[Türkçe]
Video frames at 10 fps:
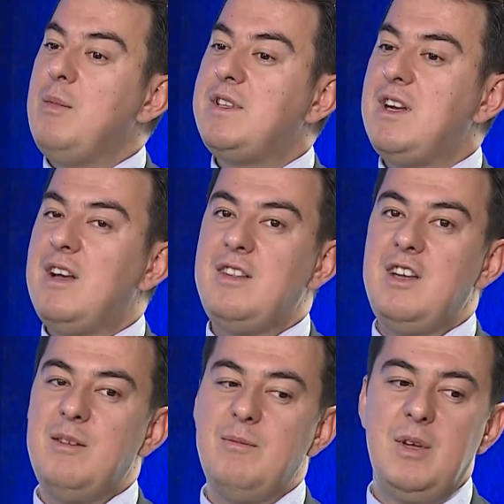Mesela
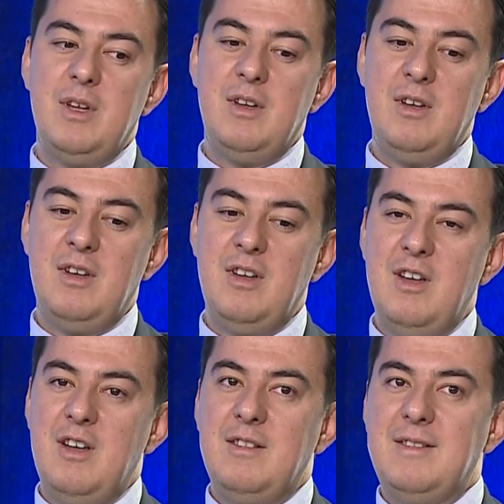diyelim e,
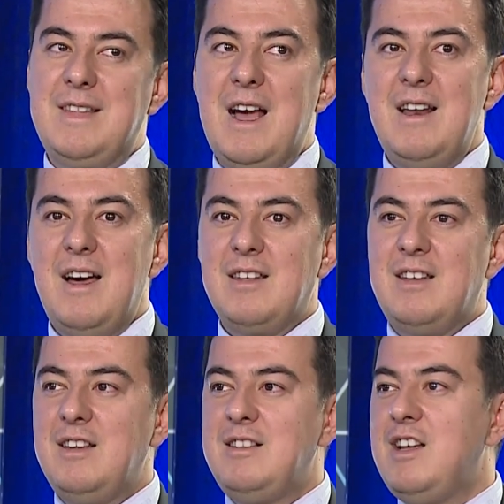derler
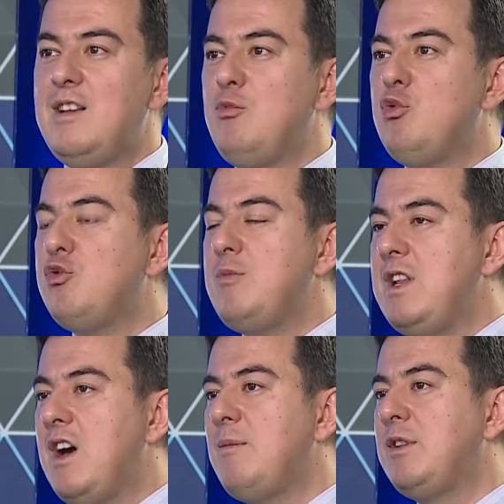ki diyelim 100
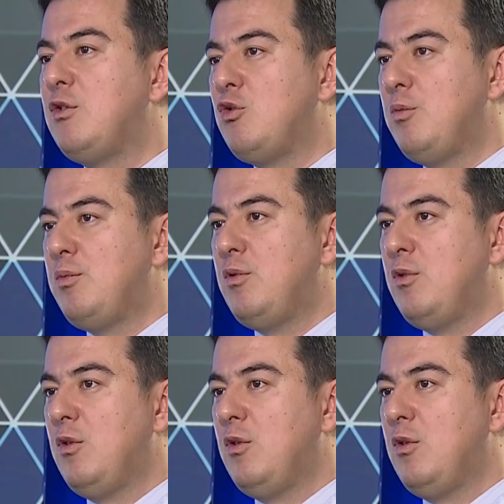milyar metreküp